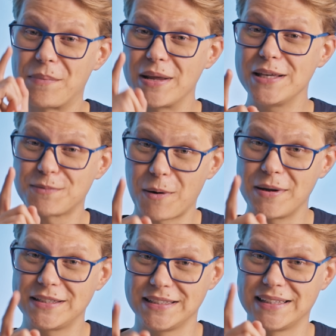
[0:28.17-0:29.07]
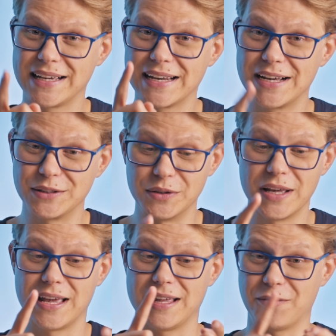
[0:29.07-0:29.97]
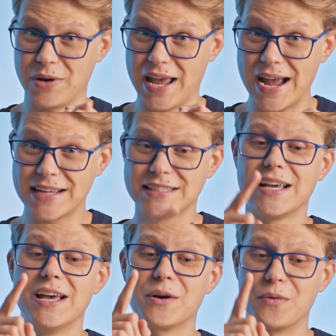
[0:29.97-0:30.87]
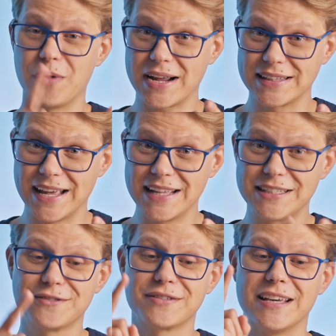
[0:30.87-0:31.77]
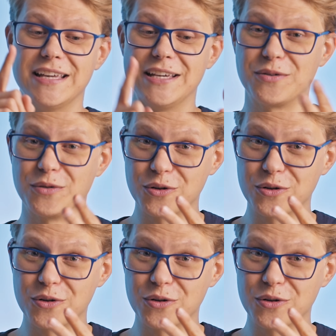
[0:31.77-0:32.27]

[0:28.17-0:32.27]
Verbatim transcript: principalmente integrando React, com React Native e com